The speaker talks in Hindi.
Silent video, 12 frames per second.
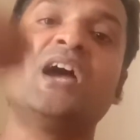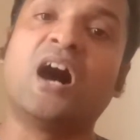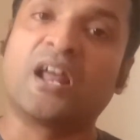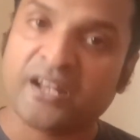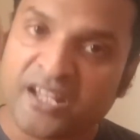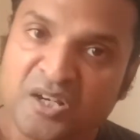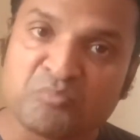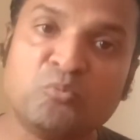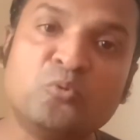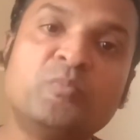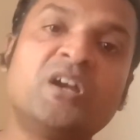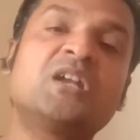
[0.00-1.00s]
हर एक
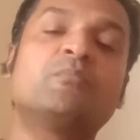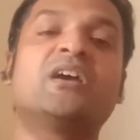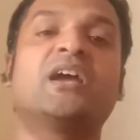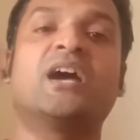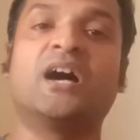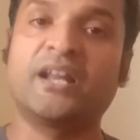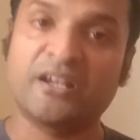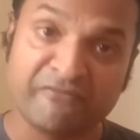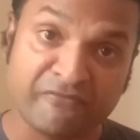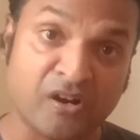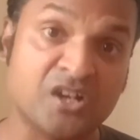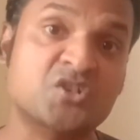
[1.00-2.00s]
मूवमेंट में है हर एक
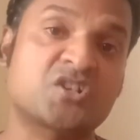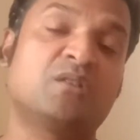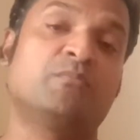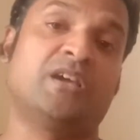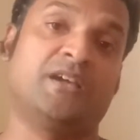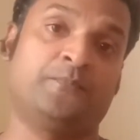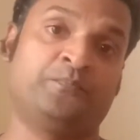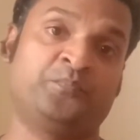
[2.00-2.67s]
फंक्शन में है